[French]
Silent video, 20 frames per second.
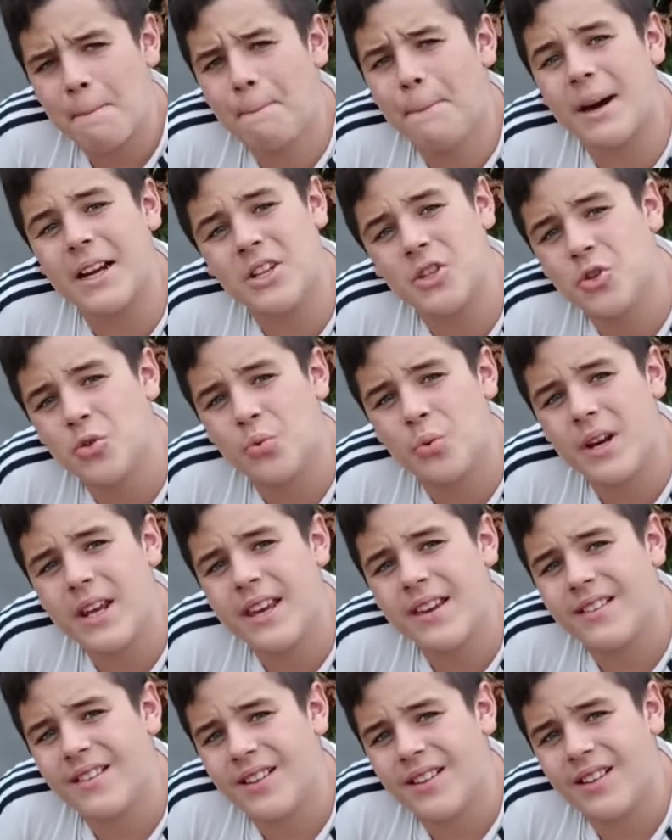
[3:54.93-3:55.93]
Patchouli.
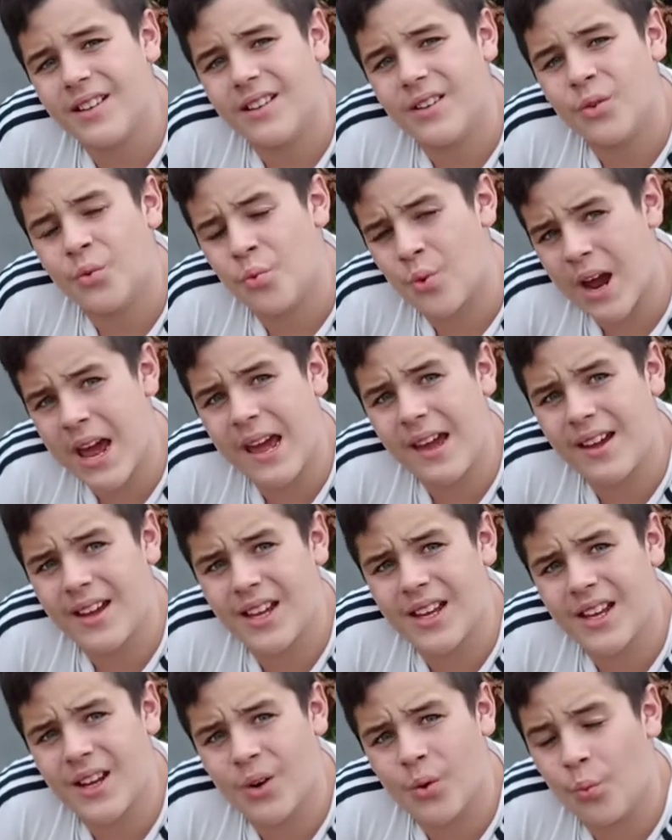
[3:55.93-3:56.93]
Ouais.
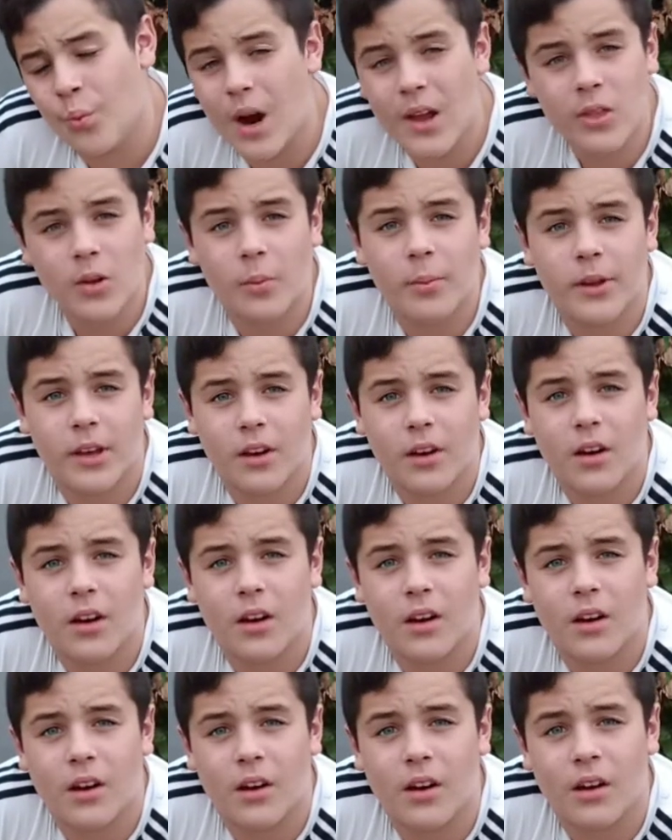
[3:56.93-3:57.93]
Ouais, non, mais
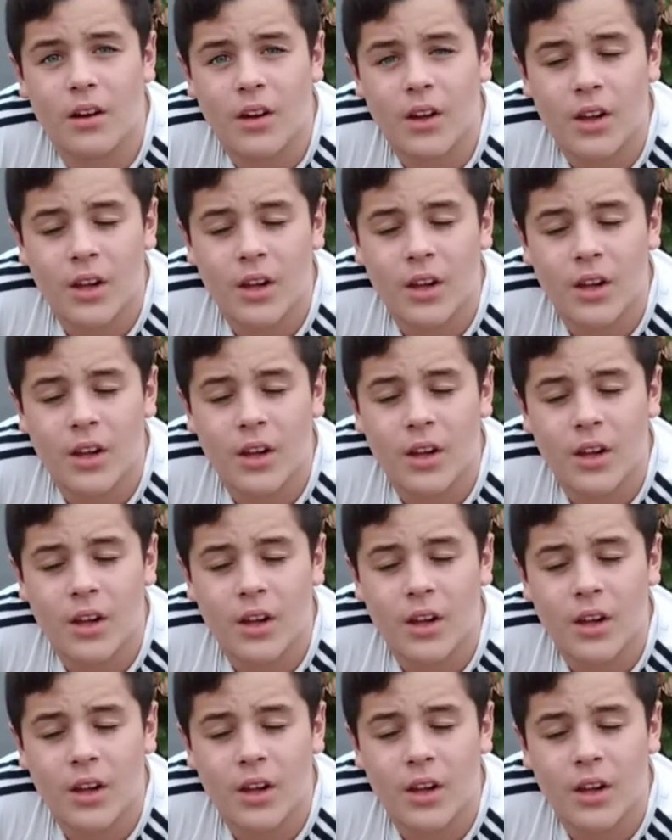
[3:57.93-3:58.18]
euh...